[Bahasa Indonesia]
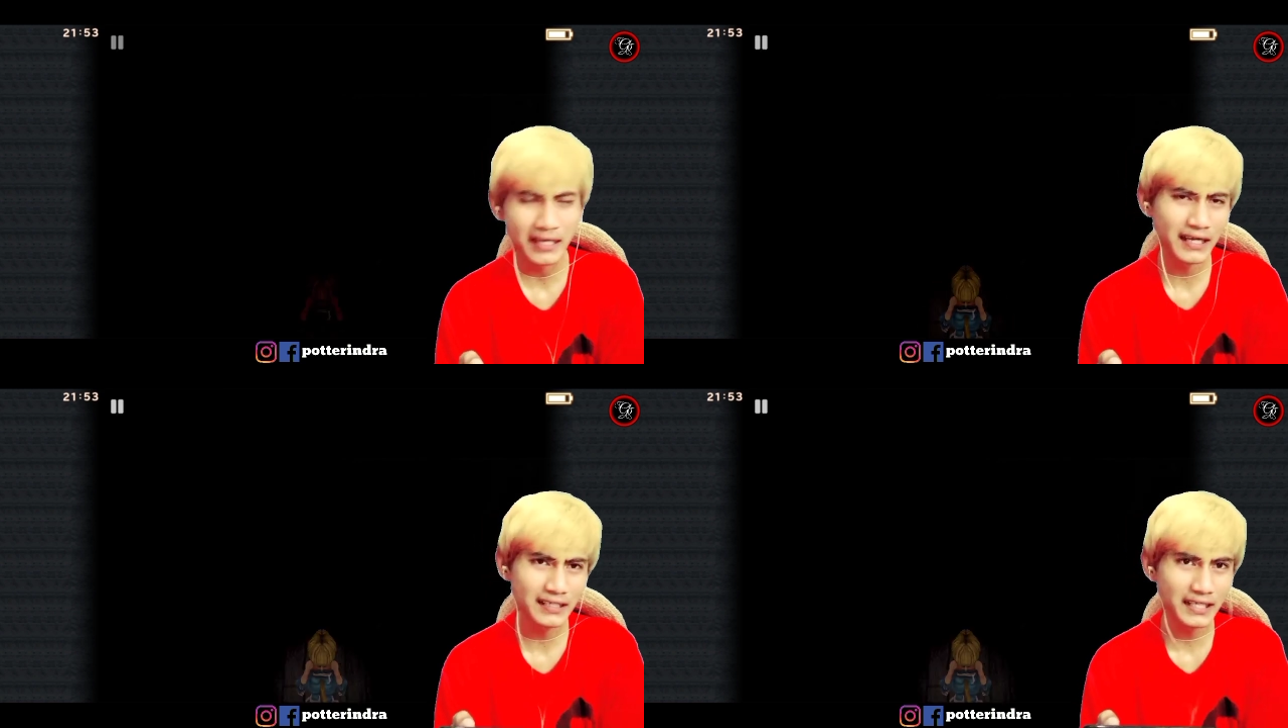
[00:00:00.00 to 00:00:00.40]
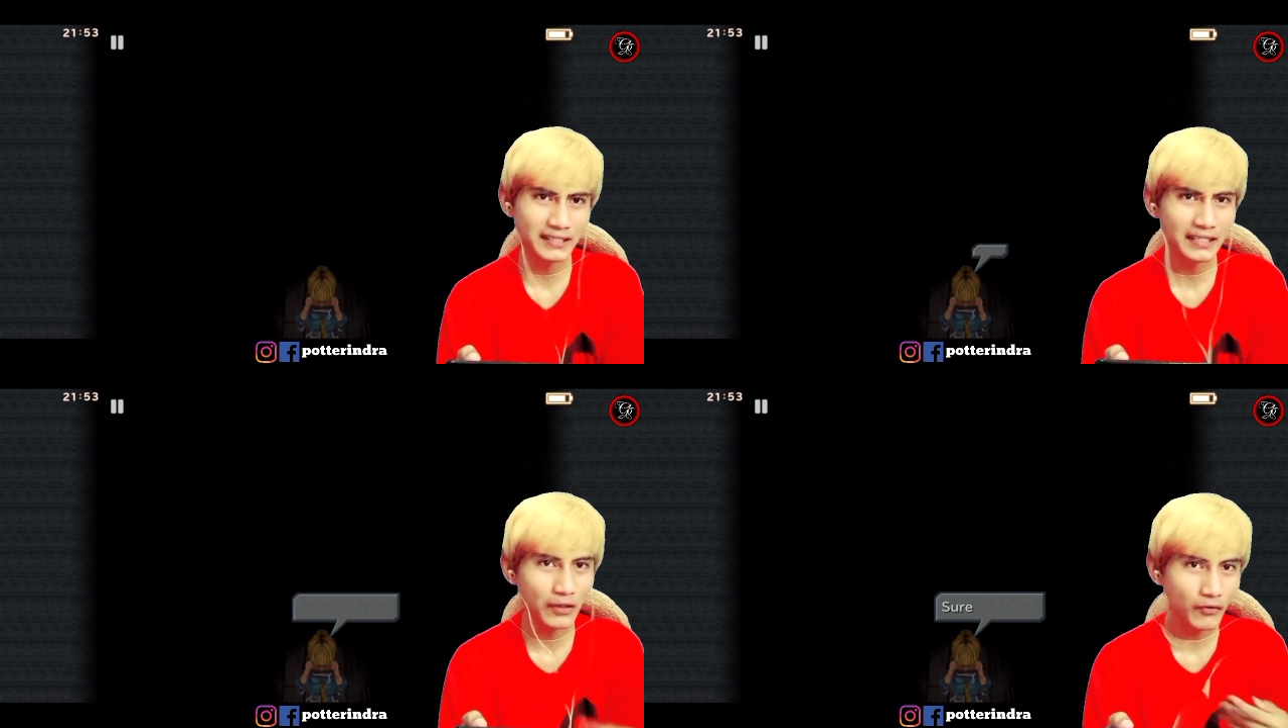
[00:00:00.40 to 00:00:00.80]
nggak
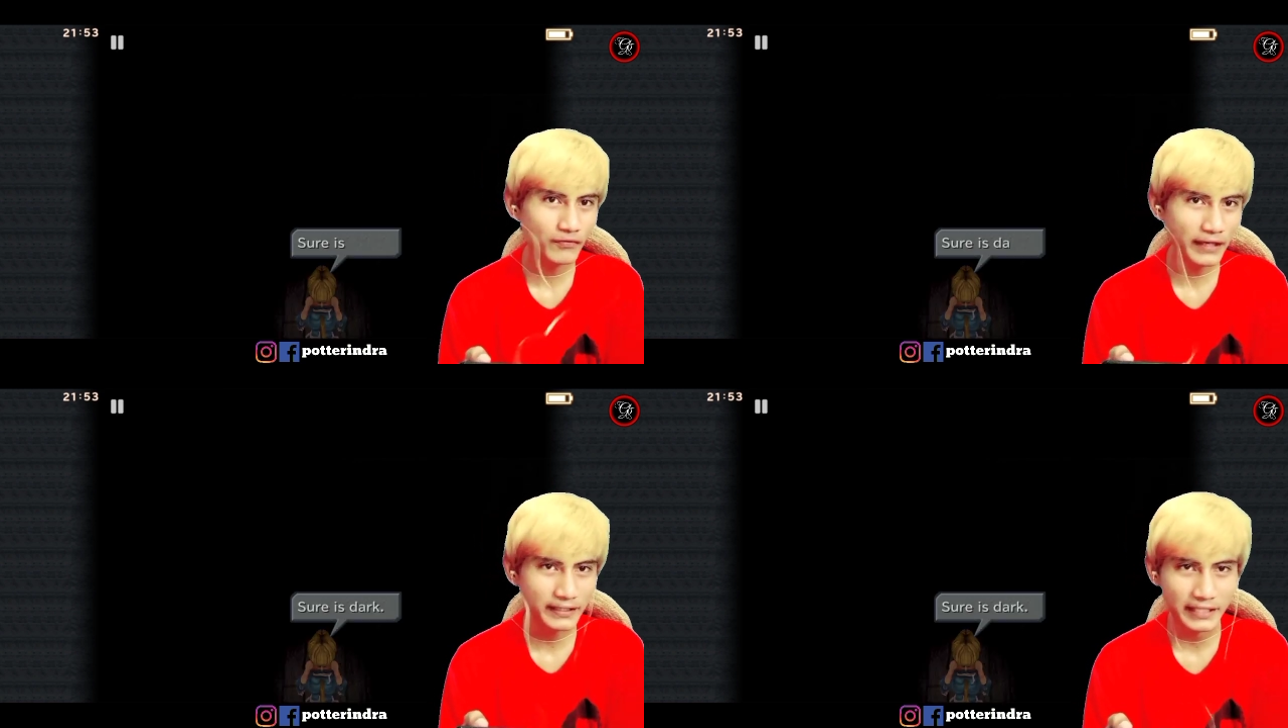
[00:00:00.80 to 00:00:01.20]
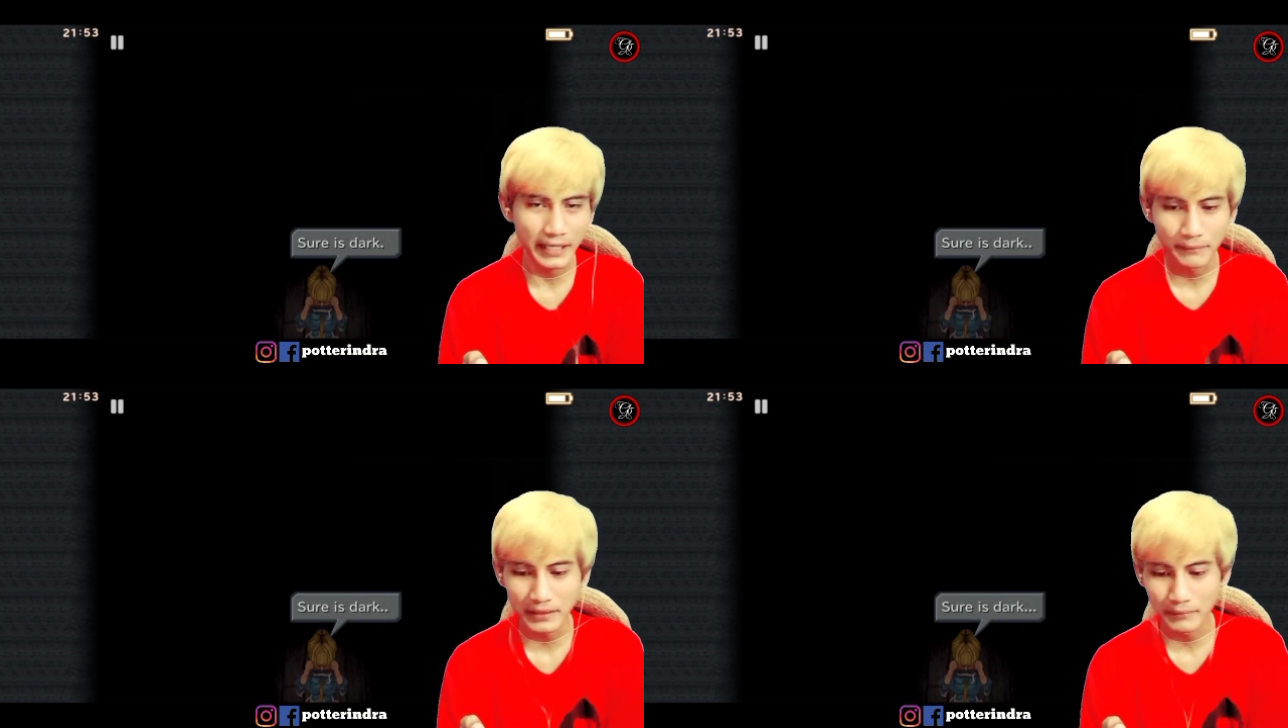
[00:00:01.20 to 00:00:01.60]
kelihatan offline
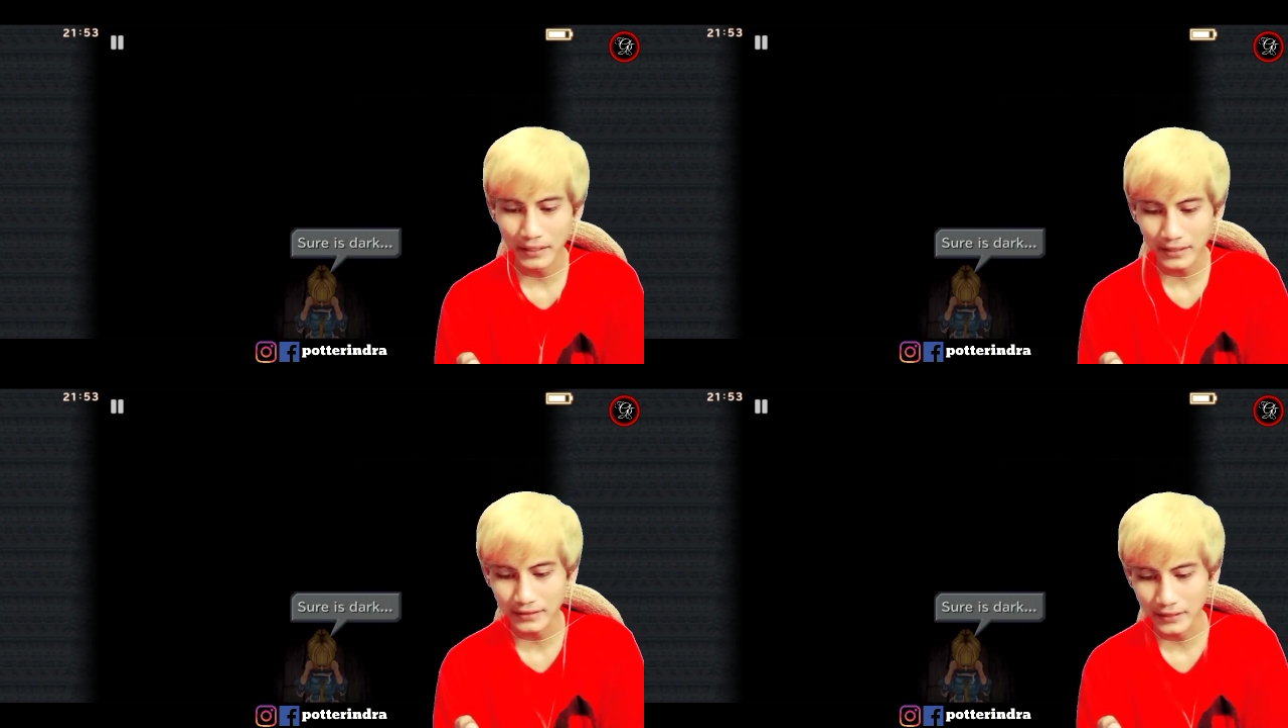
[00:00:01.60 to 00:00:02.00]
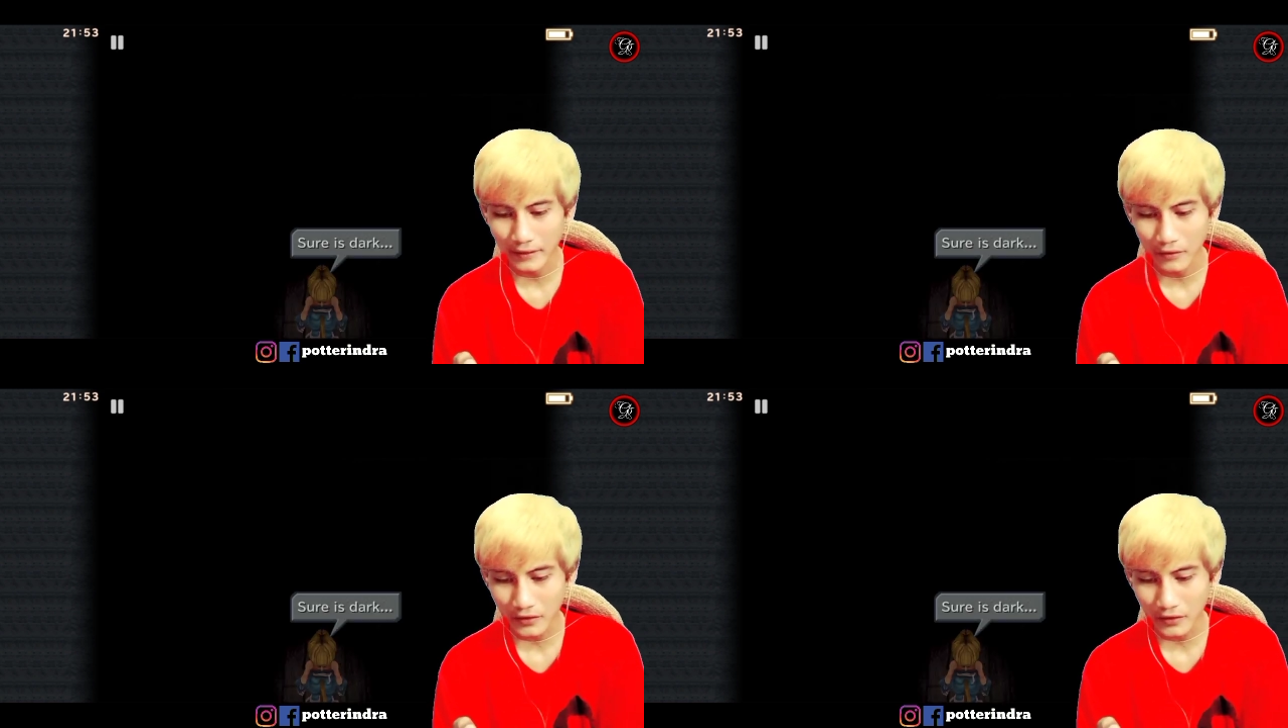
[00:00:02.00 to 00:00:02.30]
gaming banget ya